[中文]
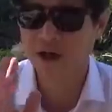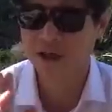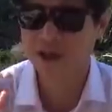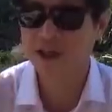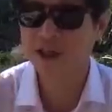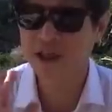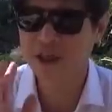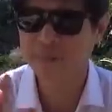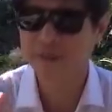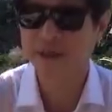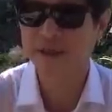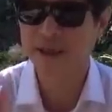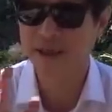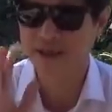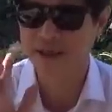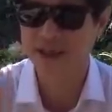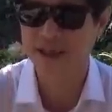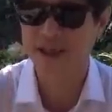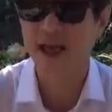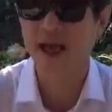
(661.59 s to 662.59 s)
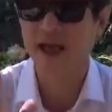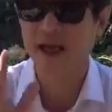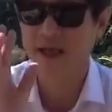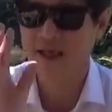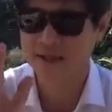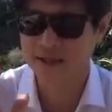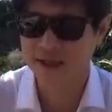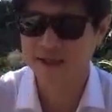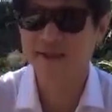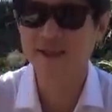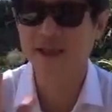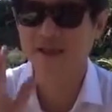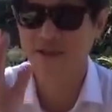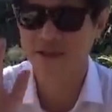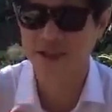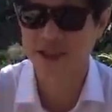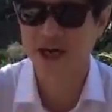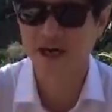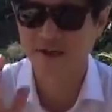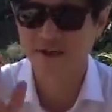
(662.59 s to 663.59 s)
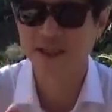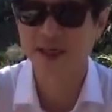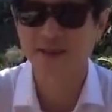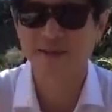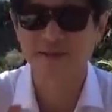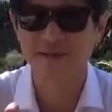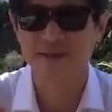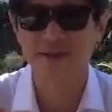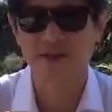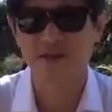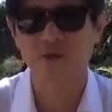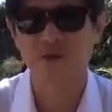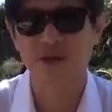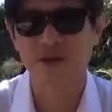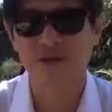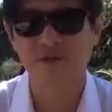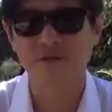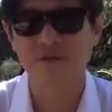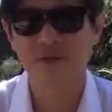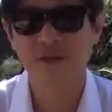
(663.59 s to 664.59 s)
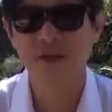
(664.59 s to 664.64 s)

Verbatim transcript: 习近平他现在存在着强大的政治对手。